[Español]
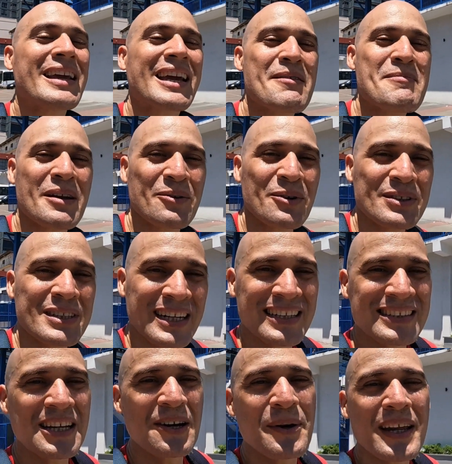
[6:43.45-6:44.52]
que me
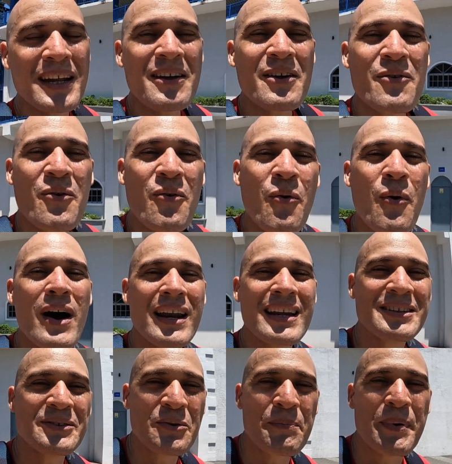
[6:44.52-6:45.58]
gustaría saber cuál
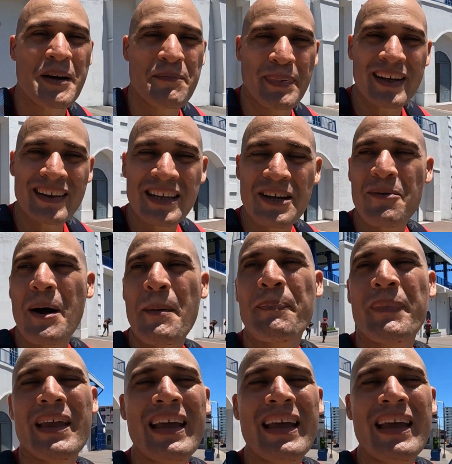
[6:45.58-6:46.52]
es tu perspectiva